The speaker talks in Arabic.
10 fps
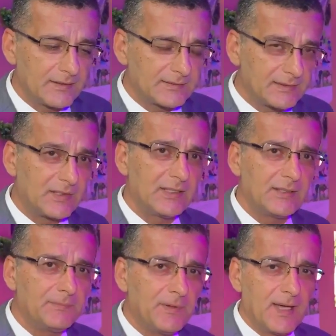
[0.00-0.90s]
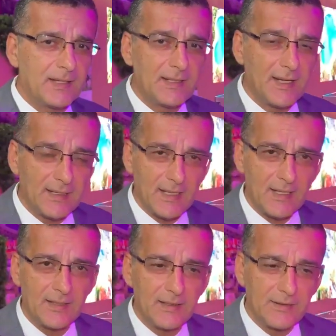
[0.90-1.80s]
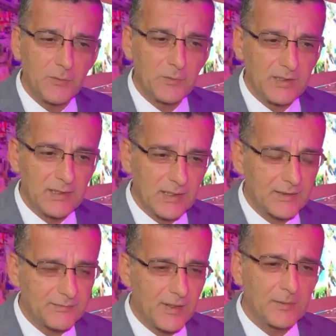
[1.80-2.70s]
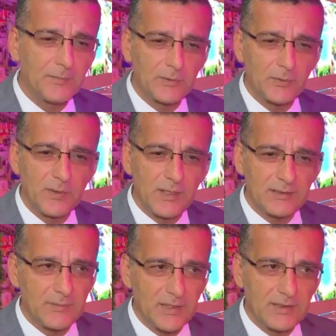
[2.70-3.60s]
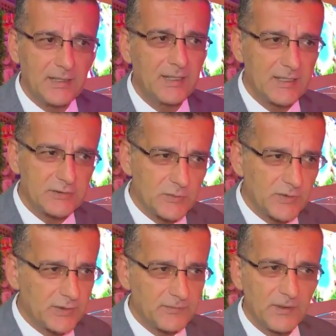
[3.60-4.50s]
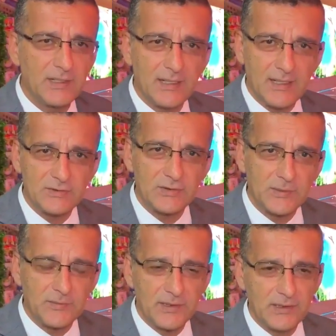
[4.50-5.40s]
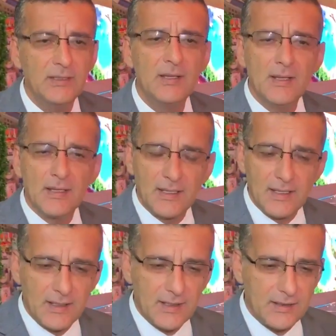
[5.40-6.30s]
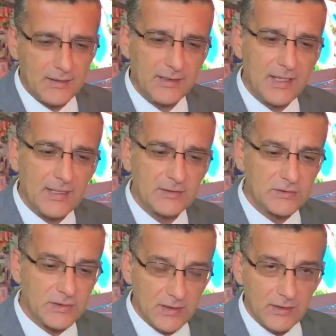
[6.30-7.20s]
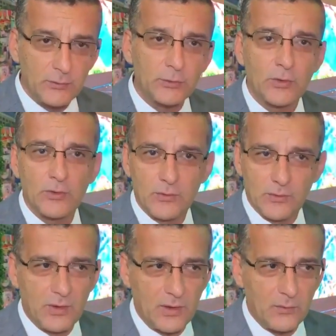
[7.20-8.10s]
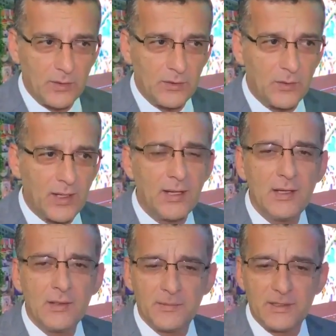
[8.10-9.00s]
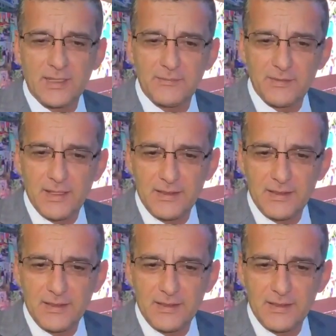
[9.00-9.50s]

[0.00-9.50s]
التدريب على الحياه اليوميه للاطفال برضه مقدمة احنا العلاج الوظيفي العلاج الطبيعي آه، العلاج آه، النطق واللغة بالإضافة إلى